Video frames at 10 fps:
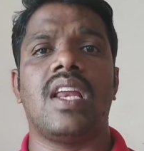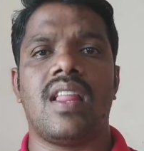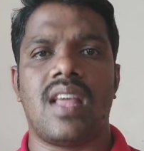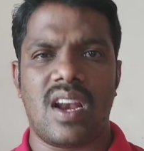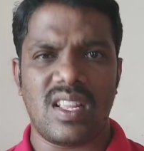
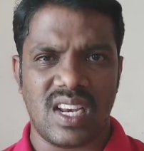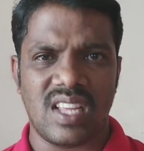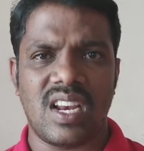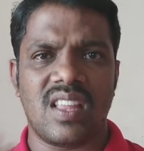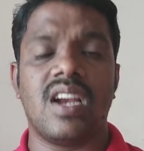தெரியாது அதெல்லாம்
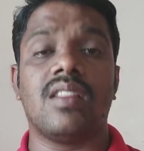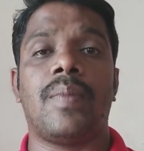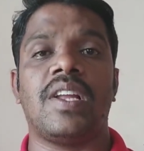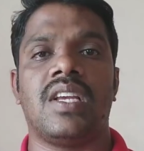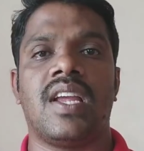சில சில இதை
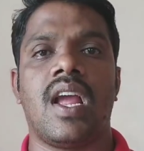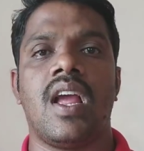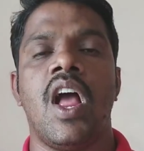எடுத்து படிச்சிங்க